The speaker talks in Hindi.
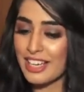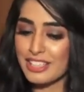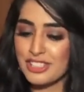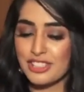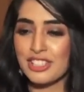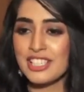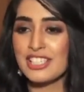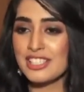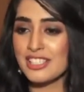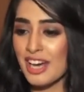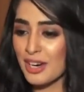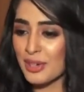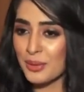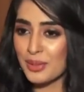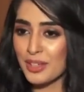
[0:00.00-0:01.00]
कि एक जर्नी
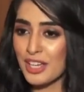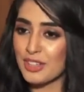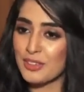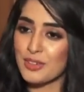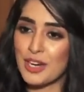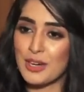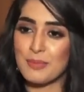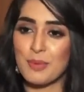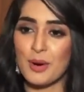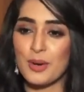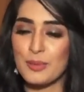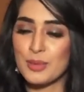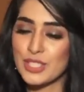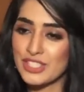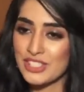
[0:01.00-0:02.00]
स्टार्ट हुई है तो वह एंड
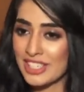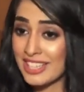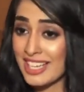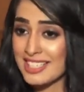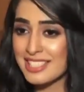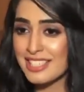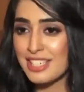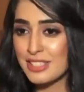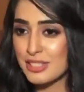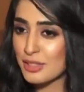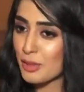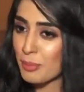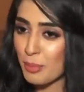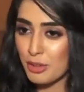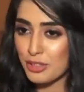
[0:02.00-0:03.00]
पॉइंट मुझे
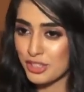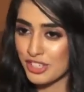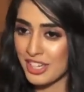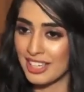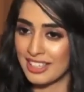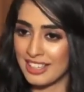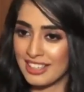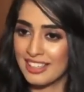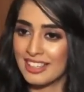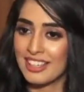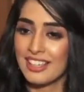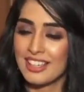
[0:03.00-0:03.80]
डेस्टिनेशन तो पहुँचना ही